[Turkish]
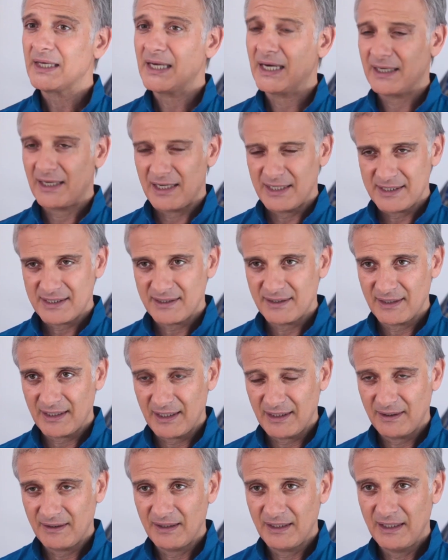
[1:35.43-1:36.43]
Yani aslında
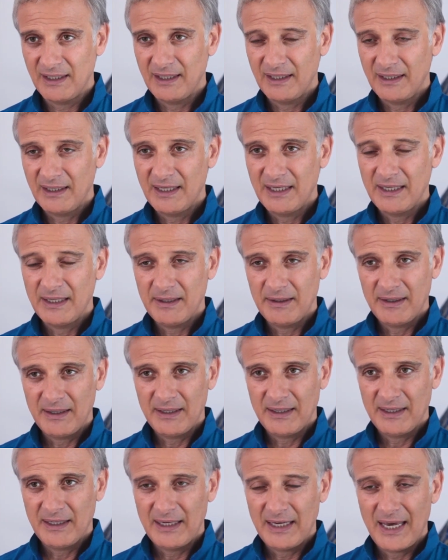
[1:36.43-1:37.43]

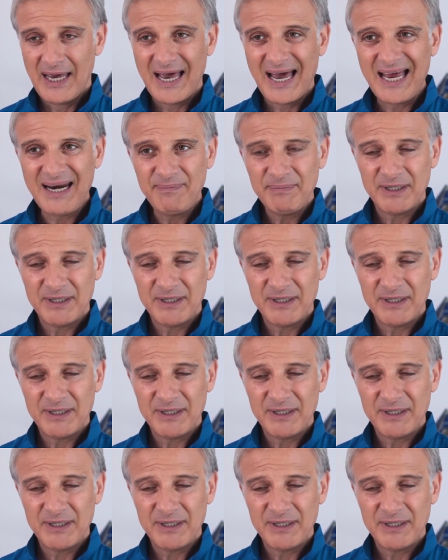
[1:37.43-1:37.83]
her